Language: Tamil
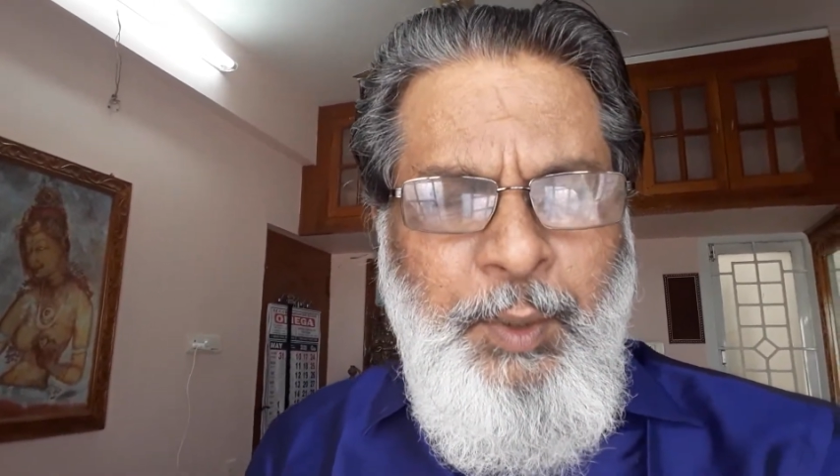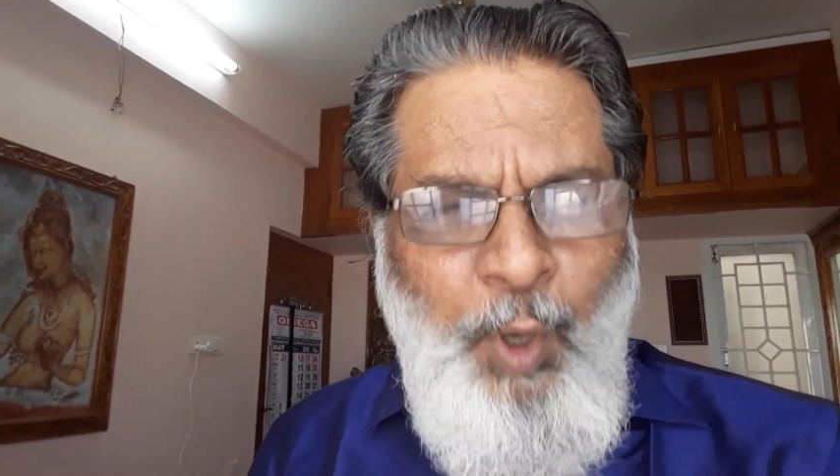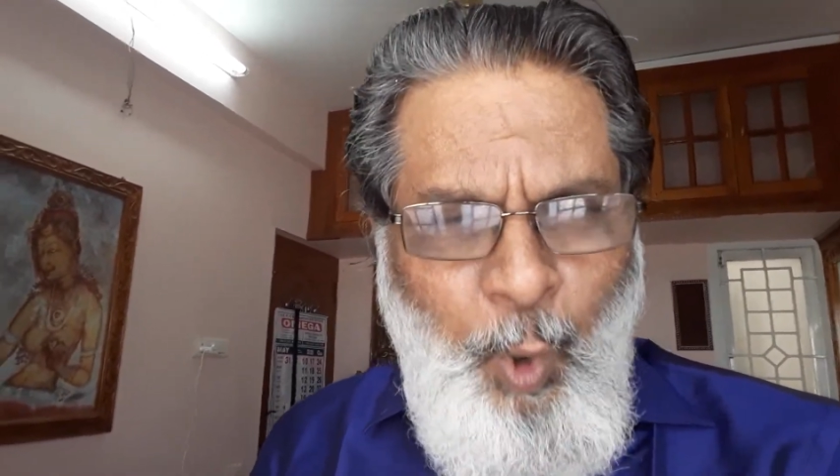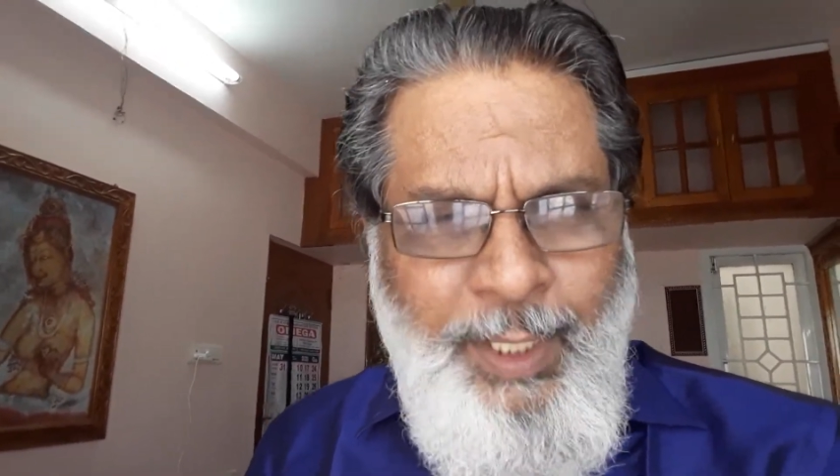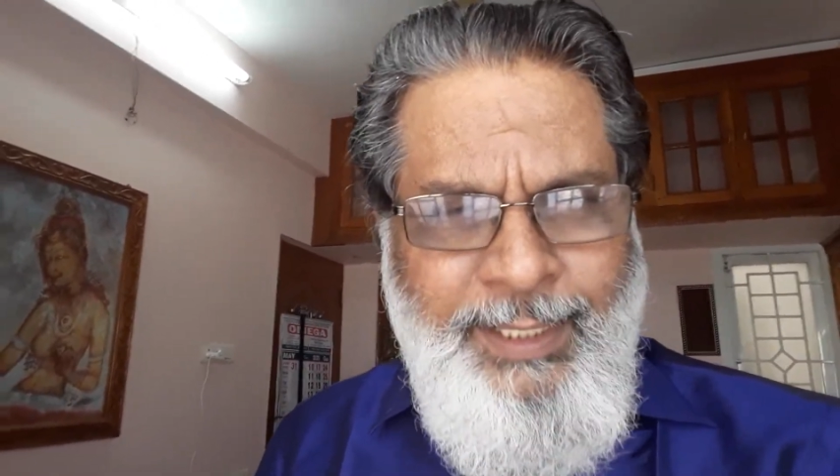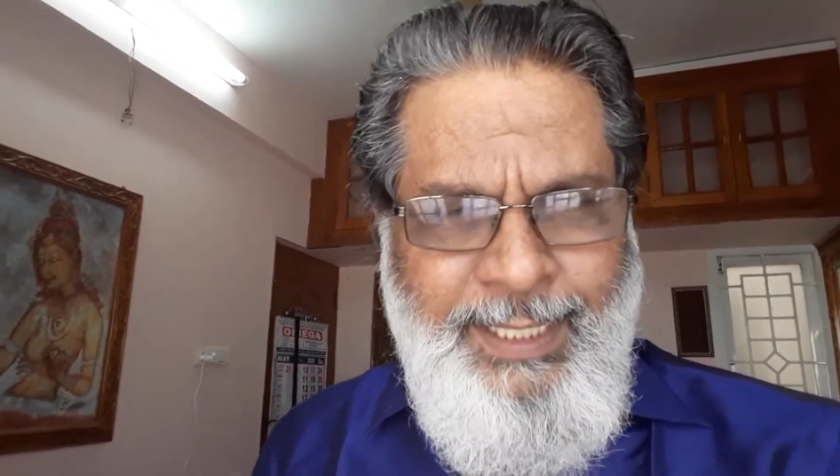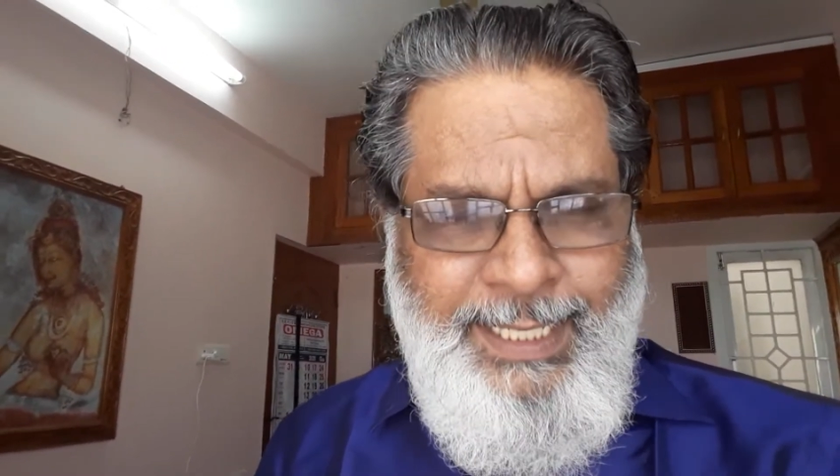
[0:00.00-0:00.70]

கோ என்ற